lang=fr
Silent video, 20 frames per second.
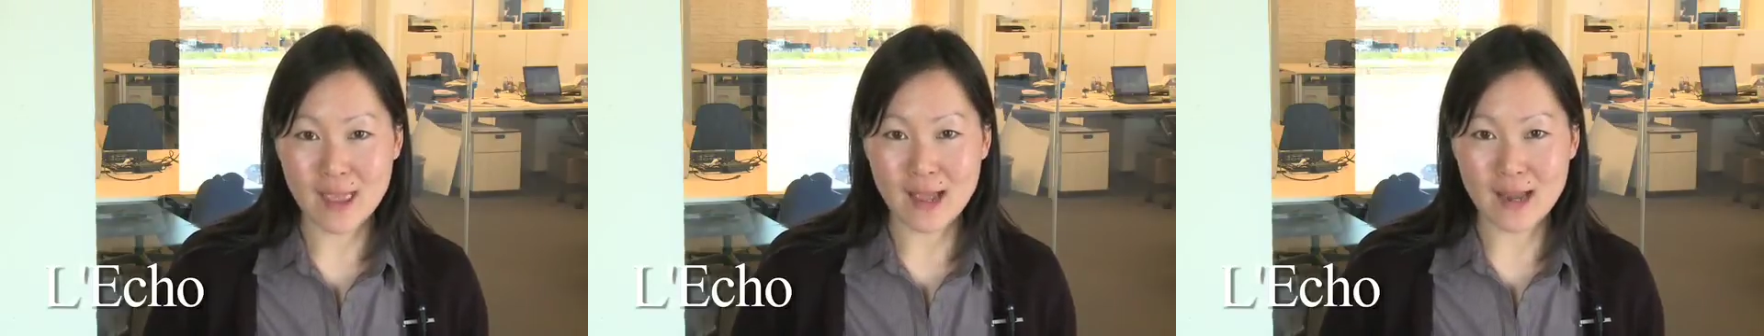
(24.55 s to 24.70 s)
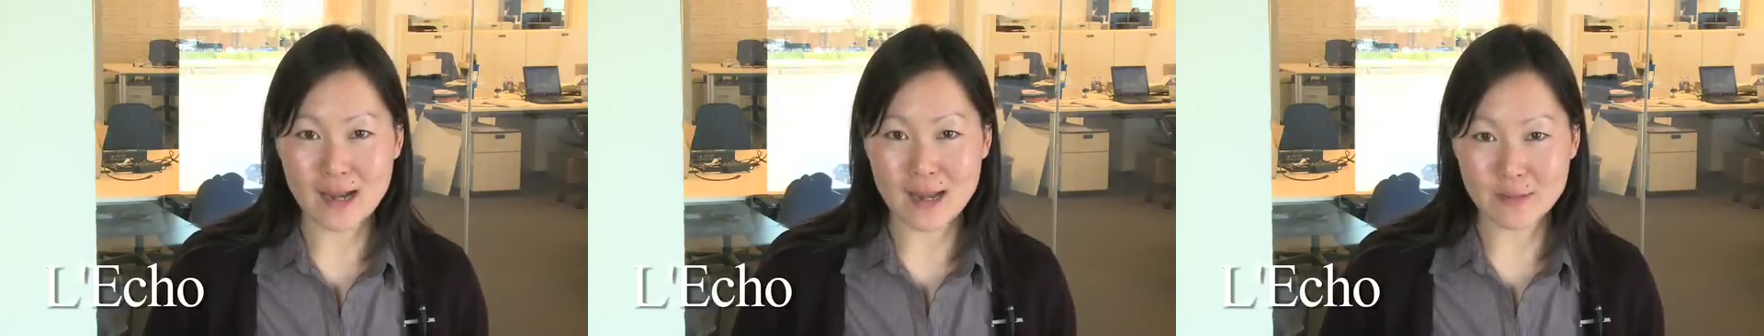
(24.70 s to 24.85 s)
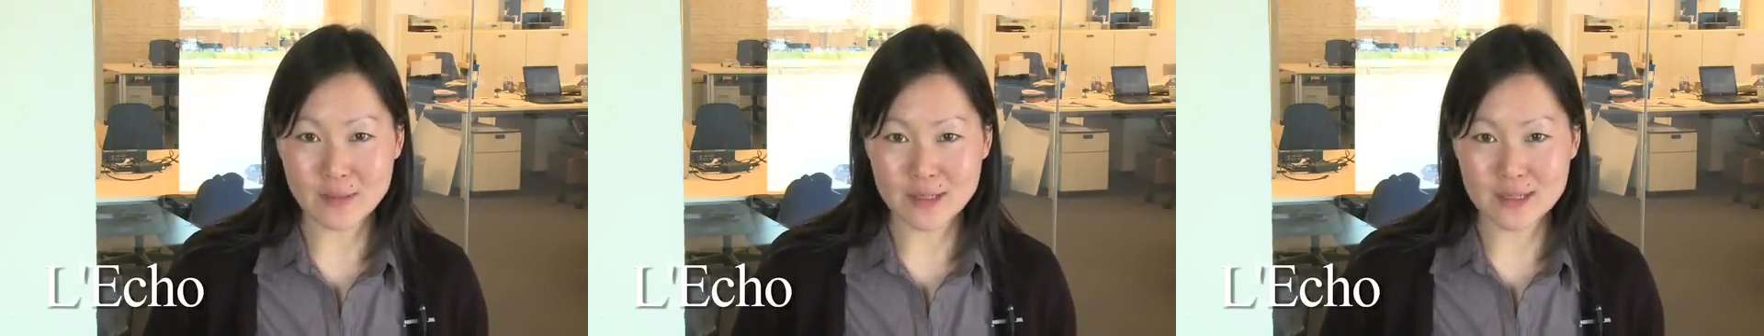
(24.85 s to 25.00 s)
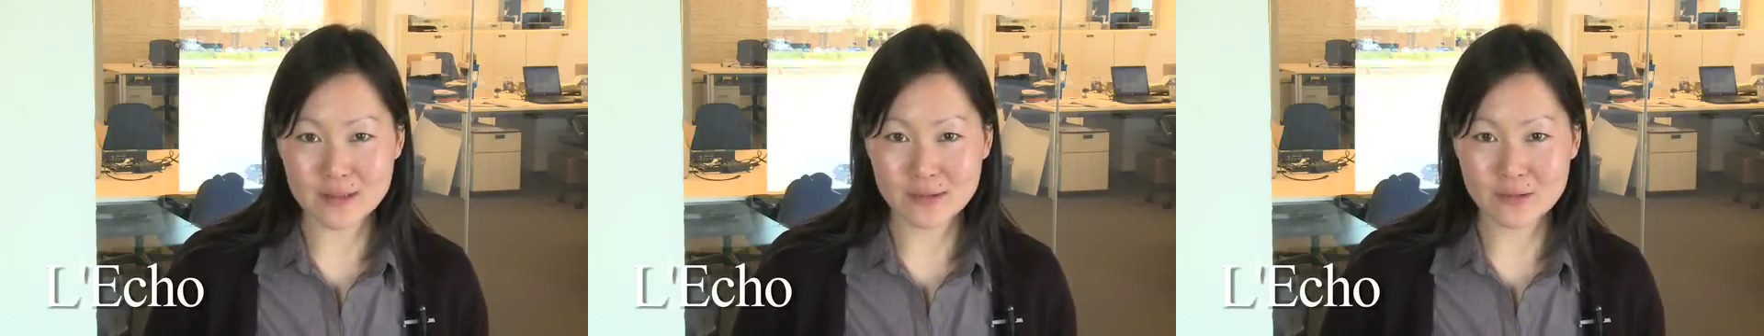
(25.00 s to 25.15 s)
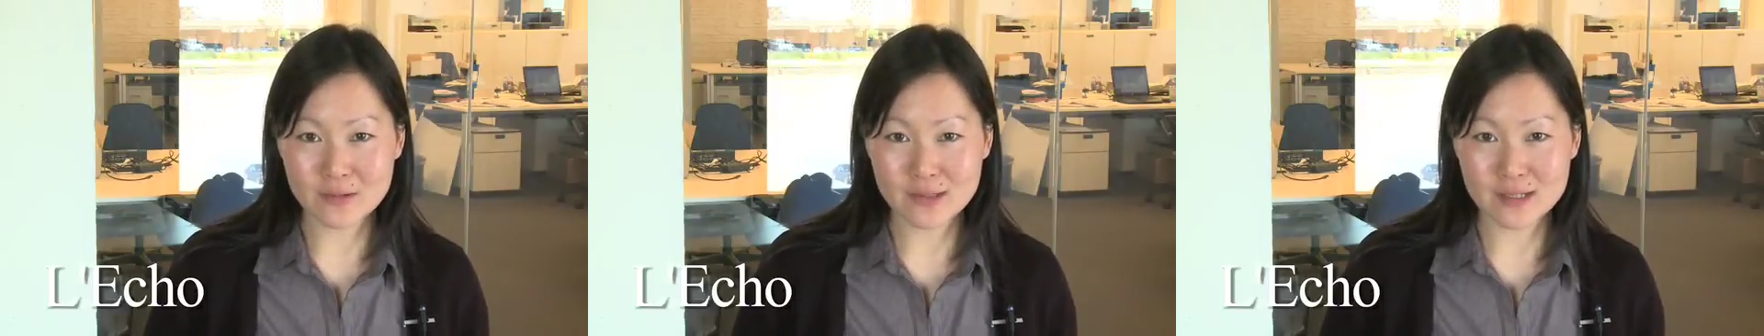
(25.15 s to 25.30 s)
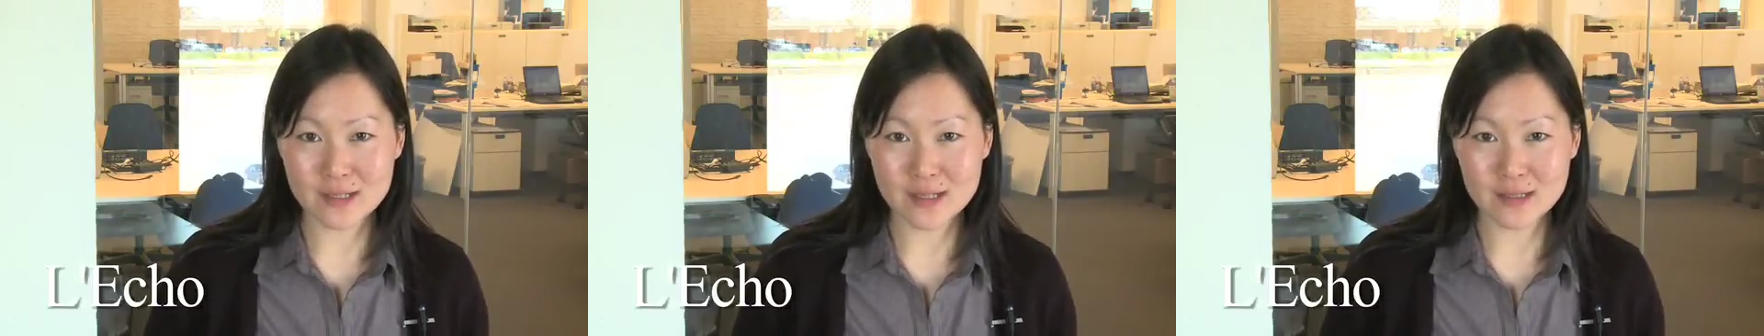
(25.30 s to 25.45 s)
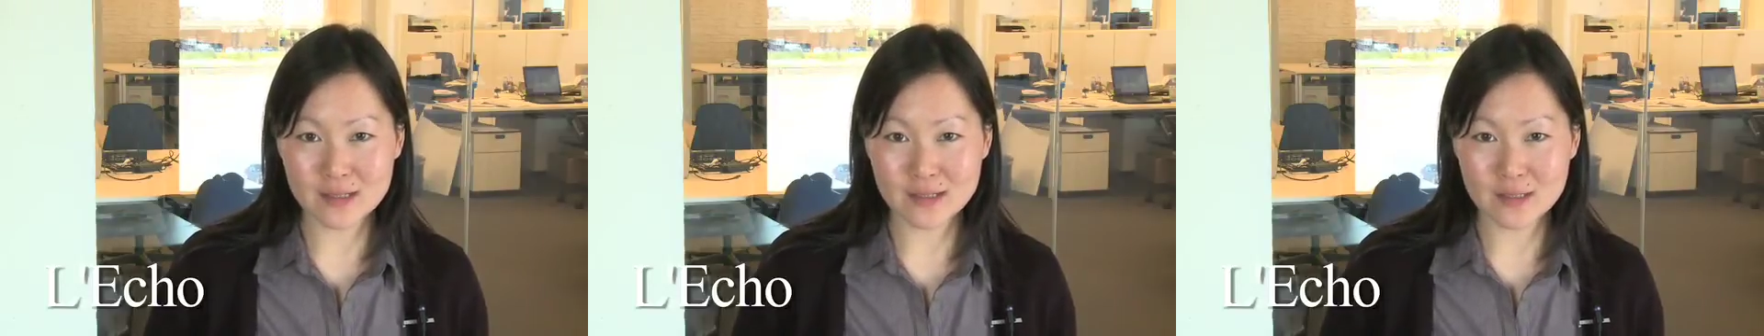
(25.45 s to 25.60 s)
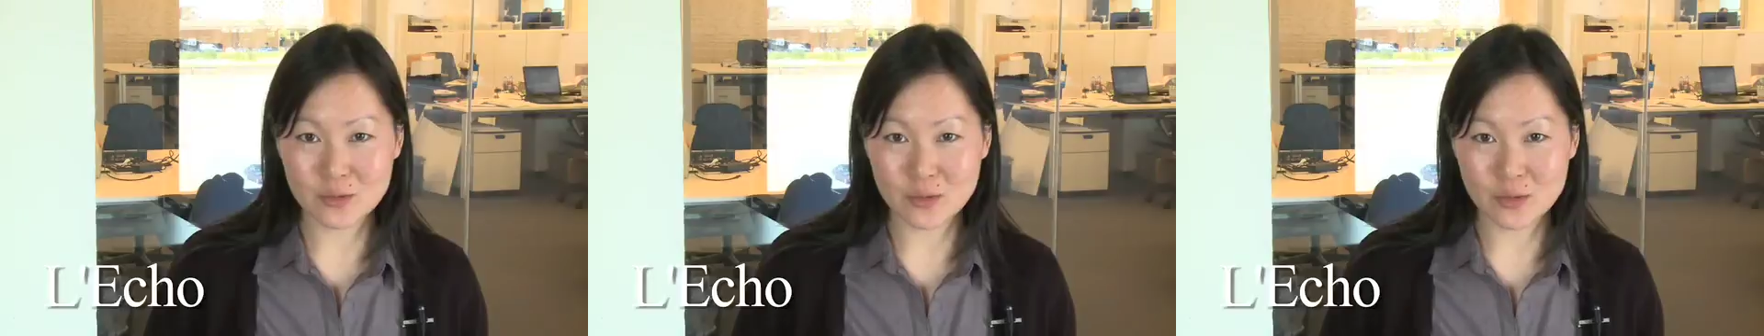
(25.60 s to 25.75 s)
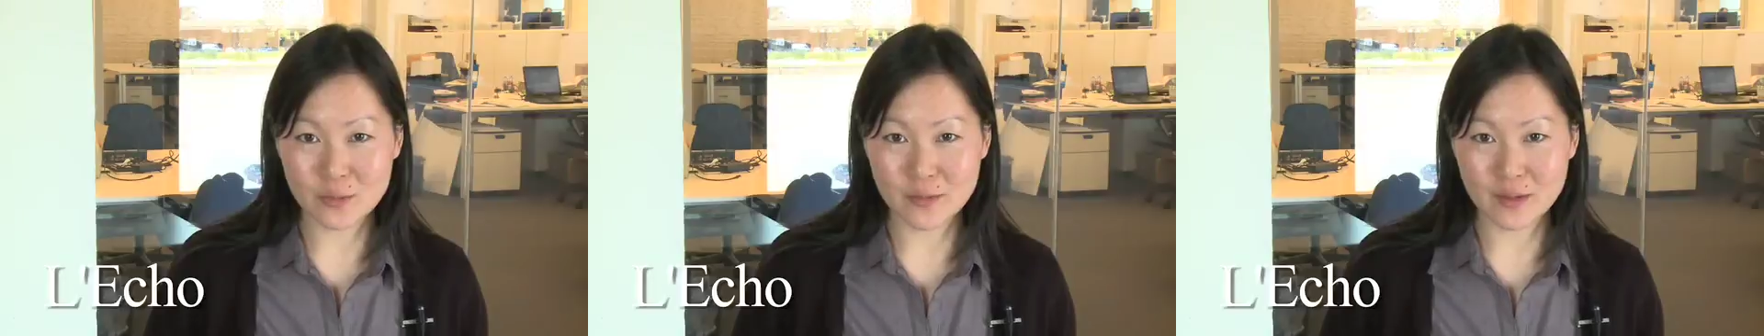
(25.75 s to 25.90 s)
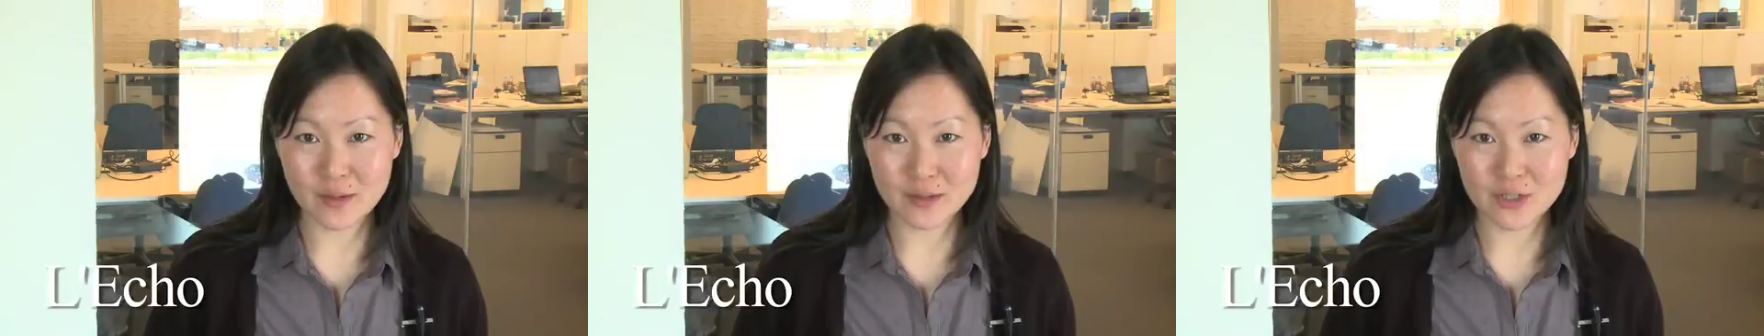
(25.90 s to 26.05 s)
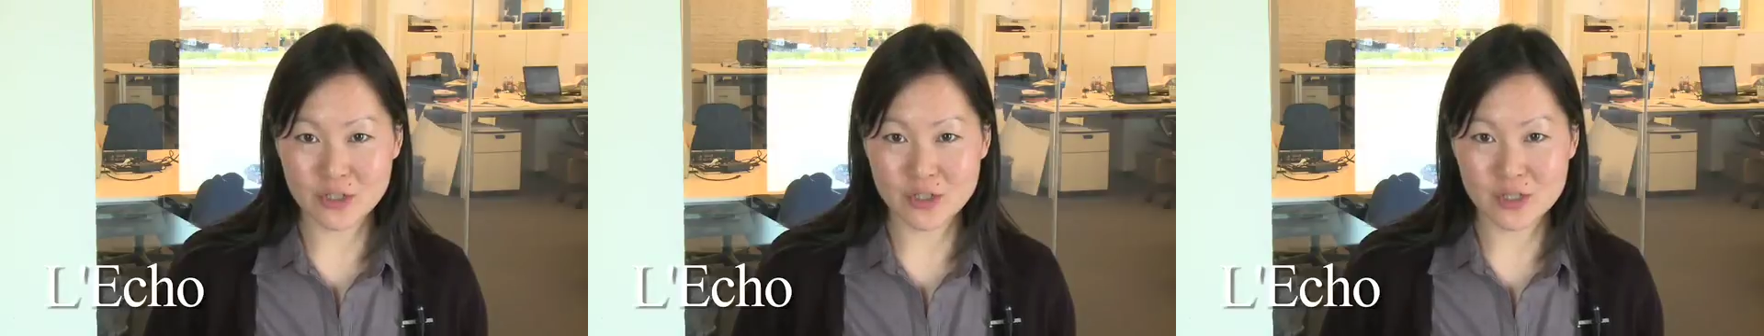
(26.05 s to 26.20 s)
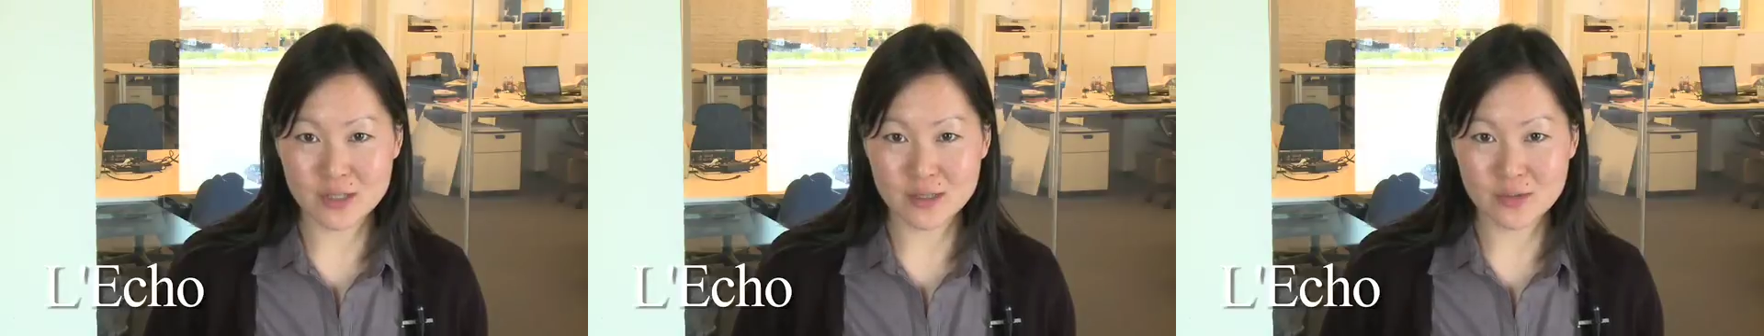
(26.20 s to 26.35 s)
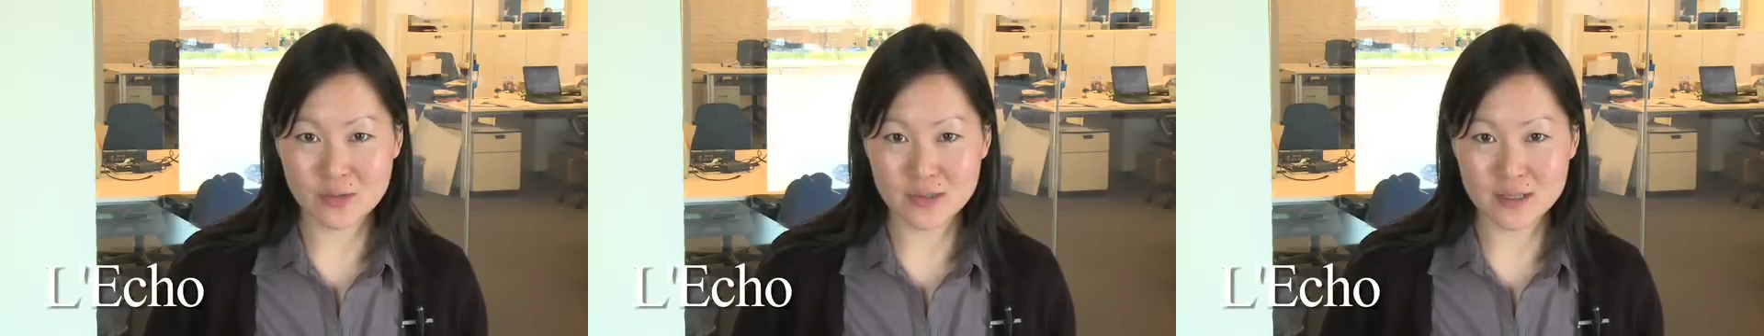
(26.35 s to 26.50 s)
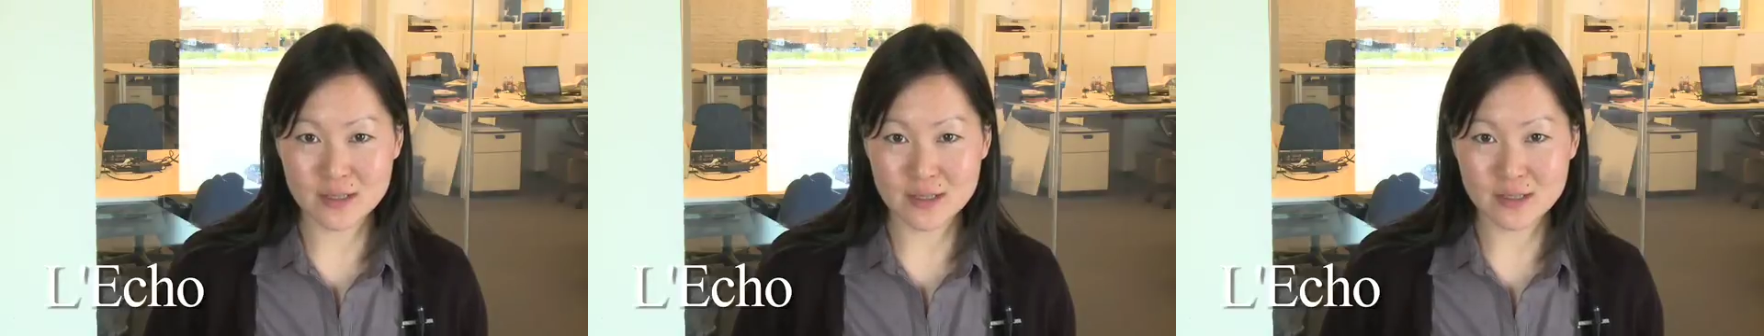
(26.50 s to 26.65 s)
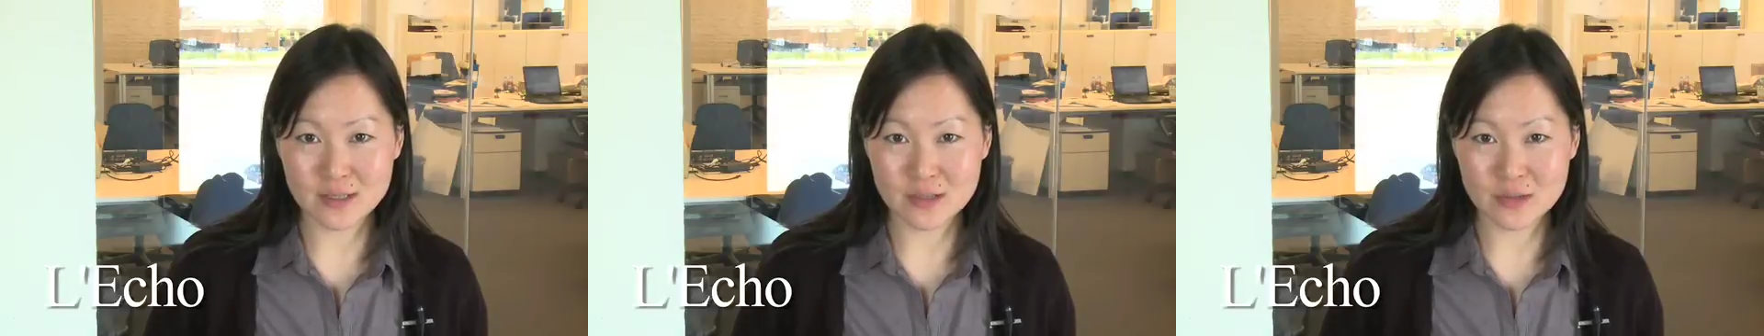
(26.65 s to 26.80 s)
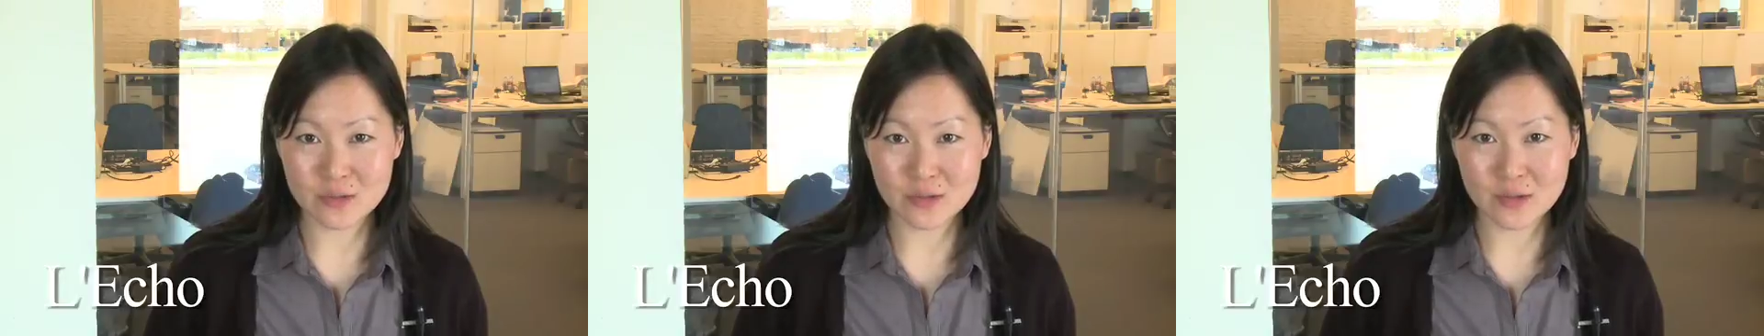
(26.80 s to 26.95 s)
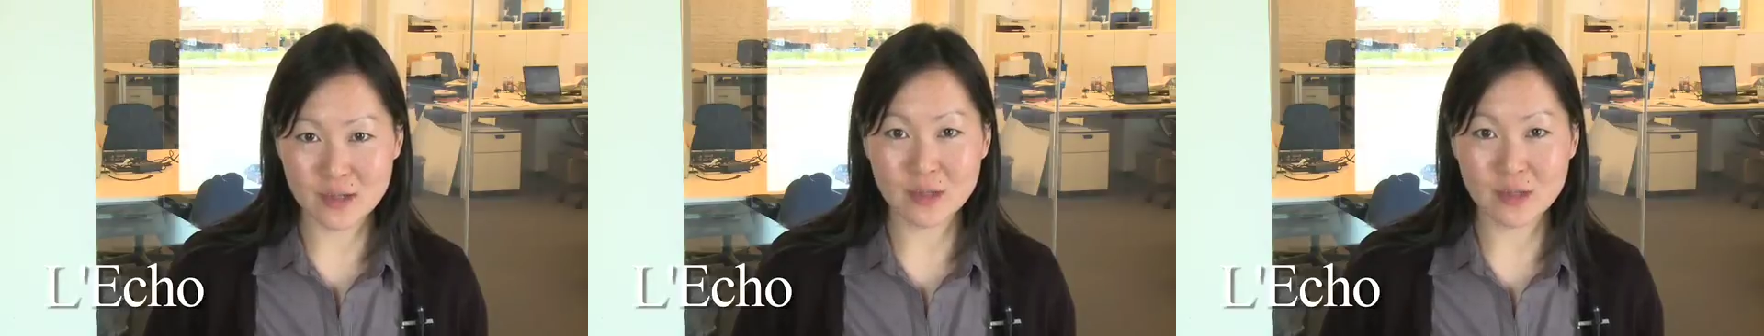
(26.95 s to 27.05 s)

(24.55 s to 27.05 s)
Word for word: À la mi-séance, l'indice européen DJ Stock 600